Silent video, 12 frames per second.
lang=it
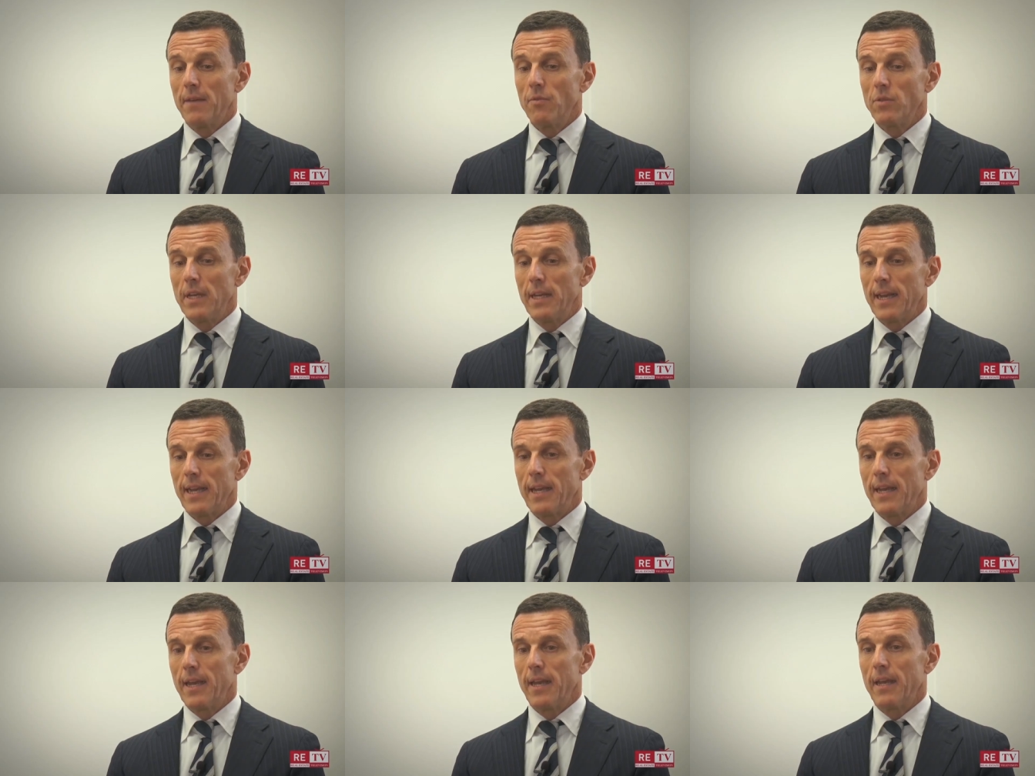devo dire
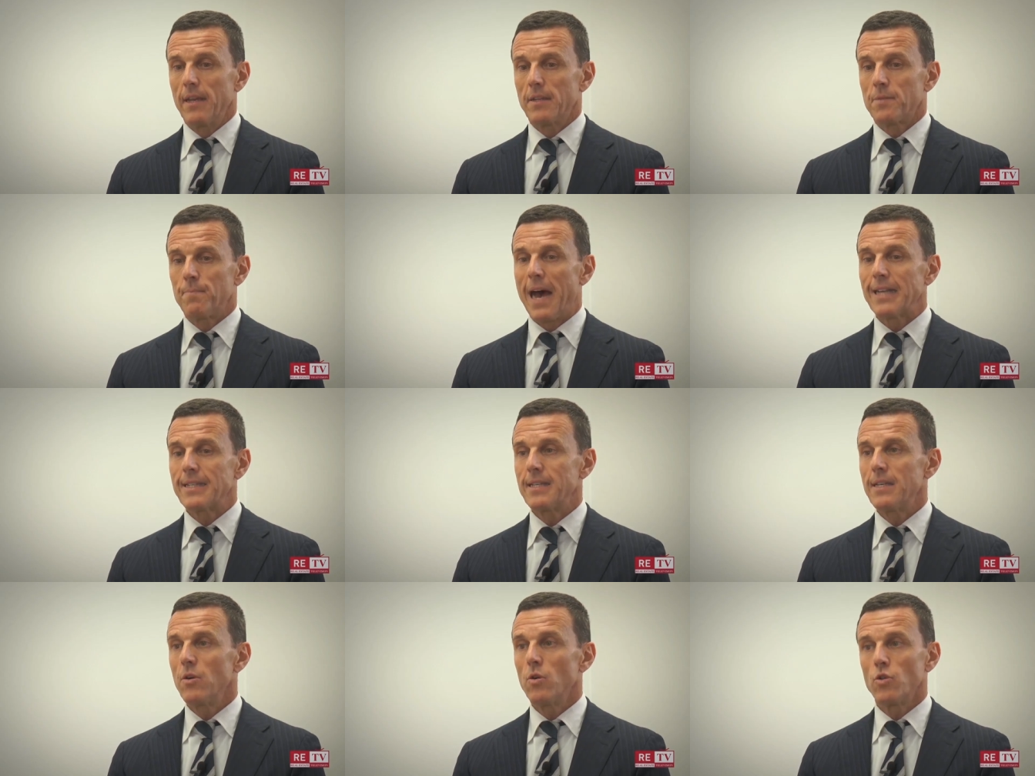che
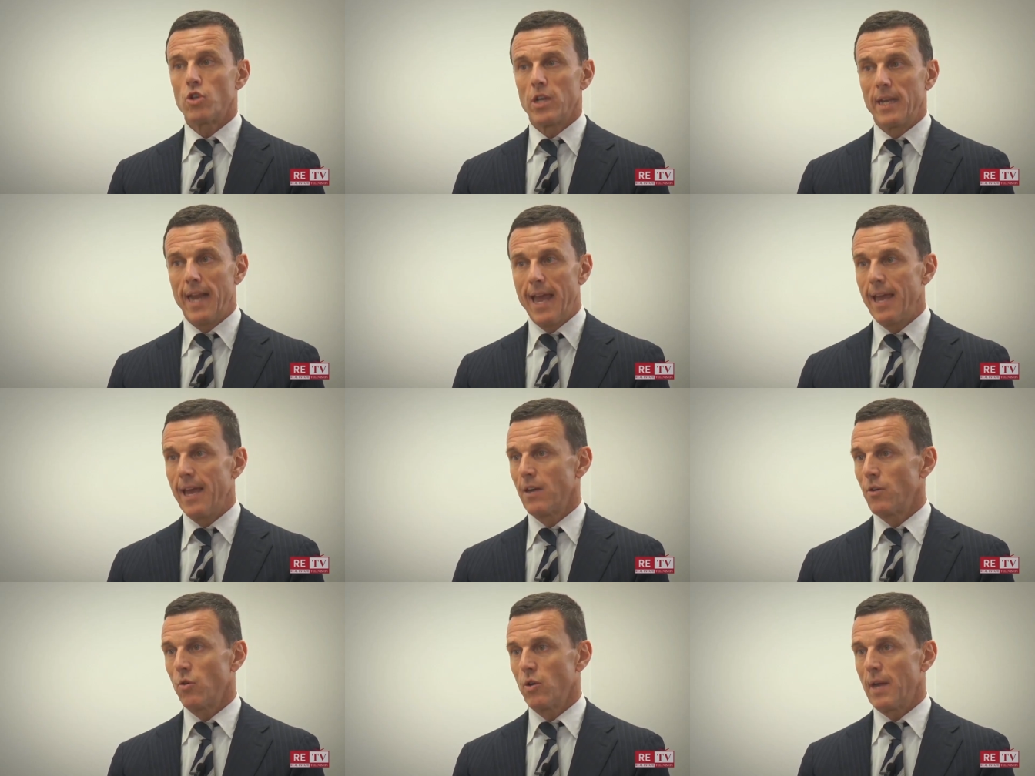spazio ce n'è
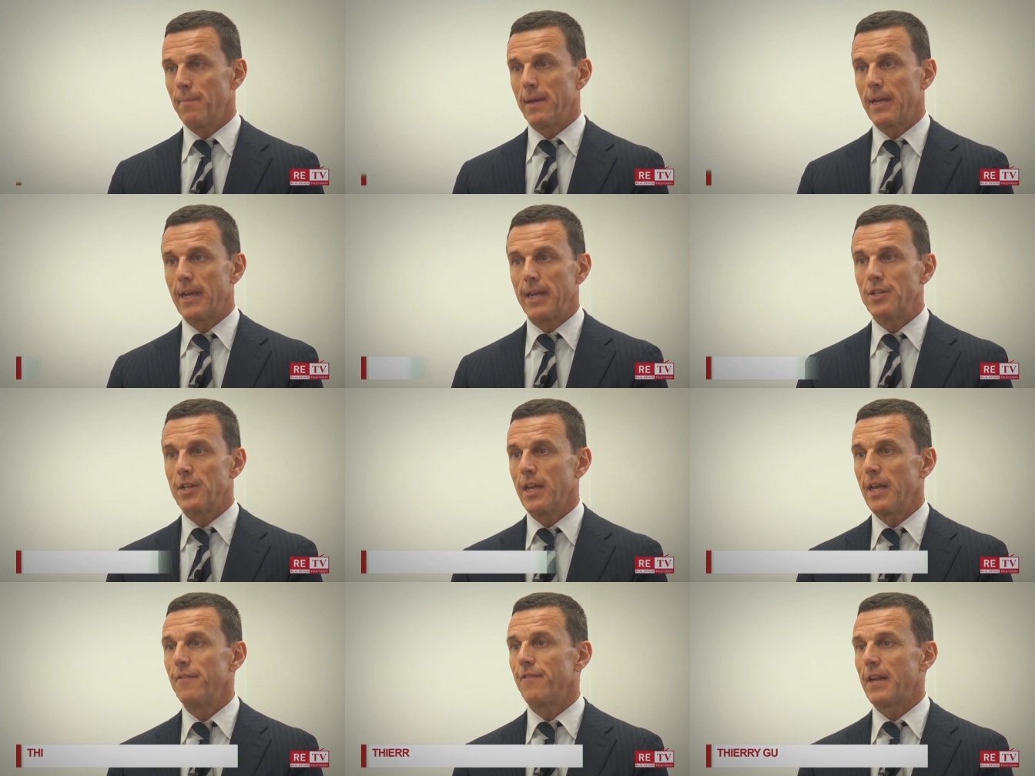ancora per
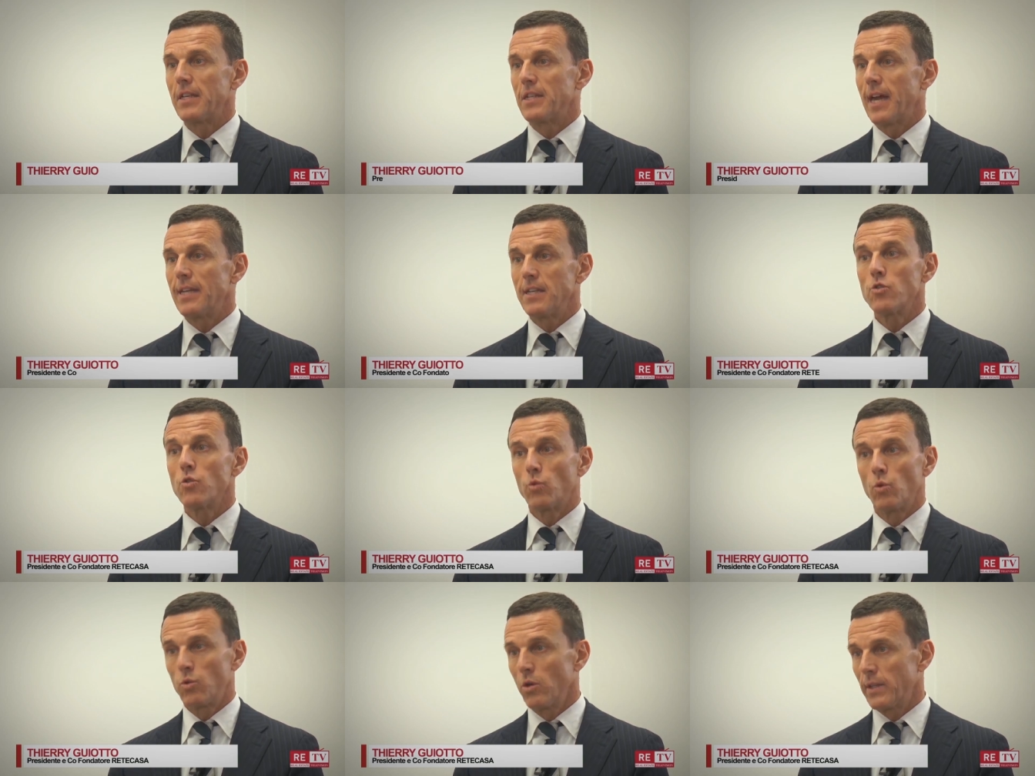crescere in franchising
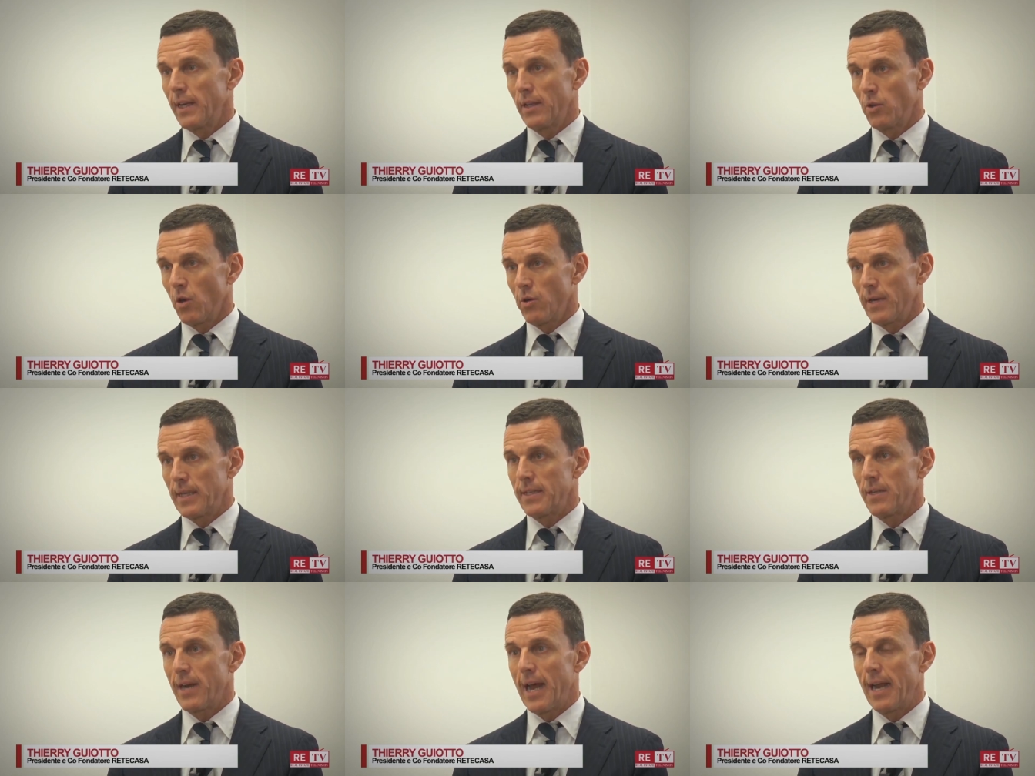su tutto il territorio
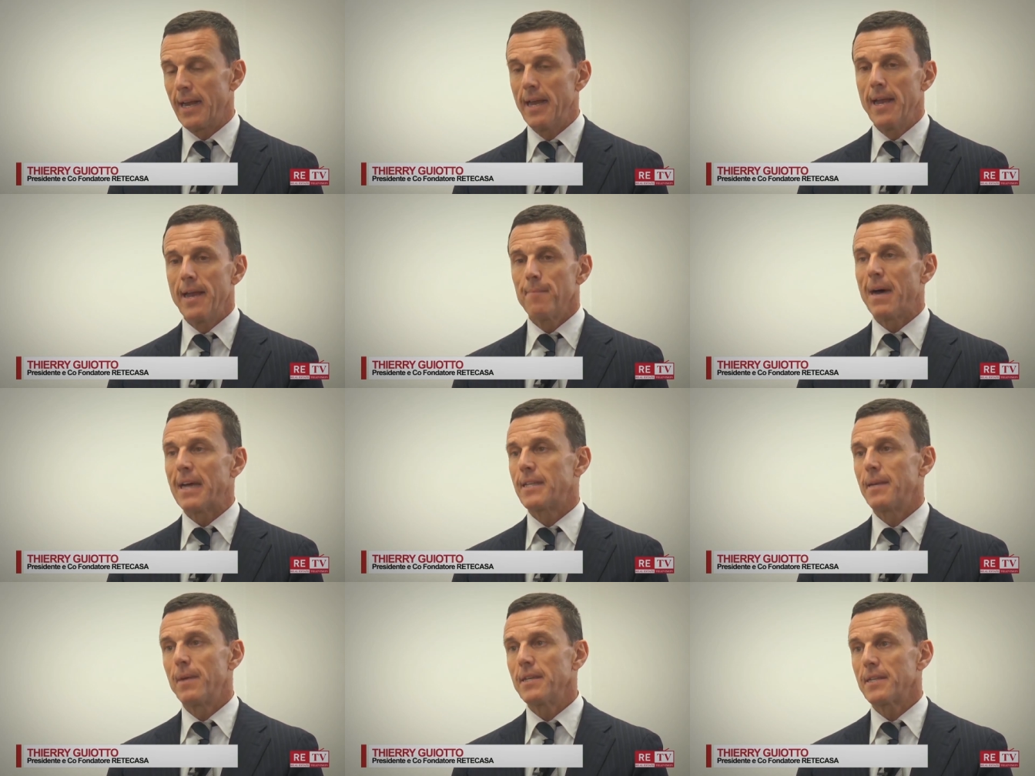nazionale.
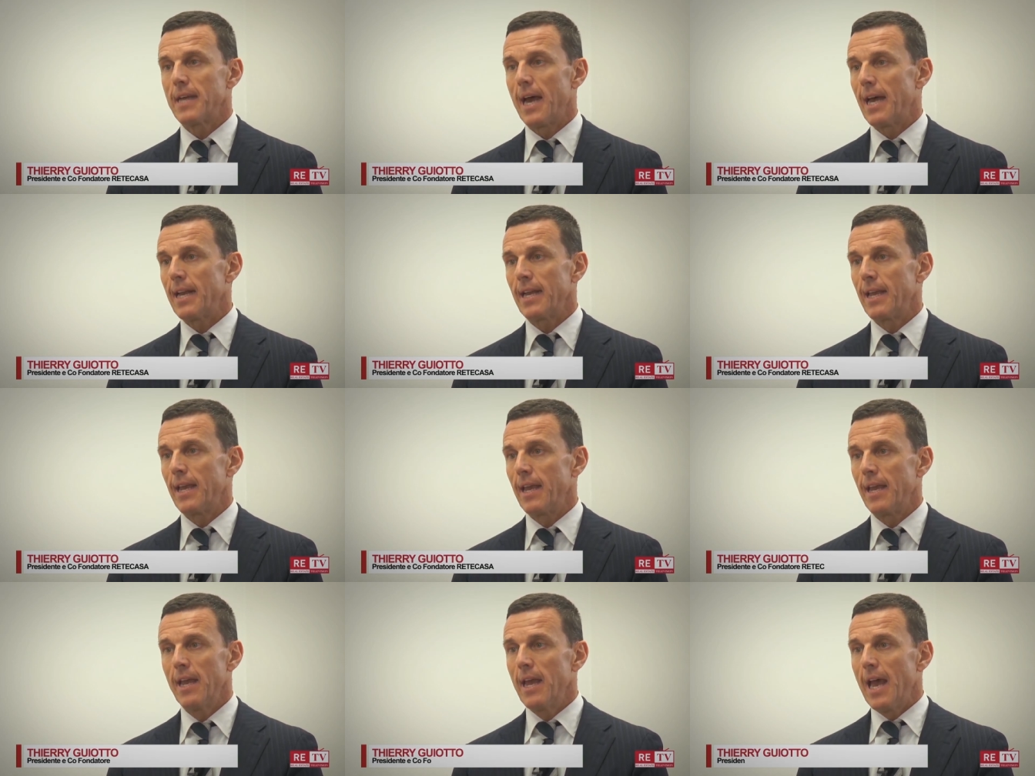Basti pensare
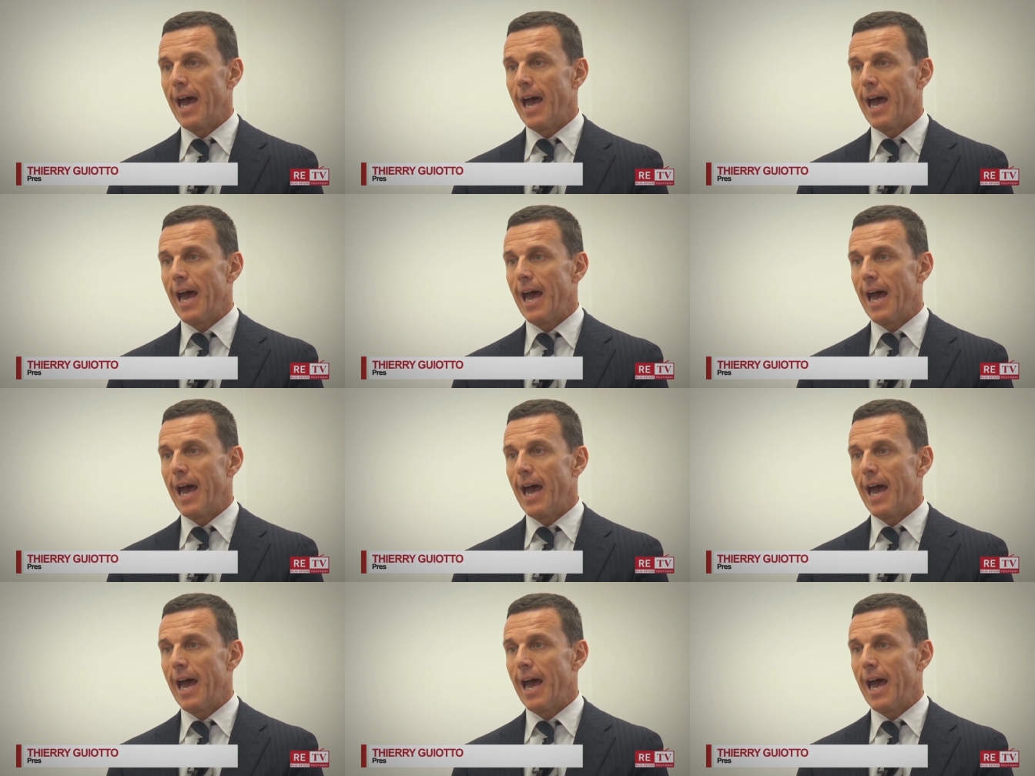che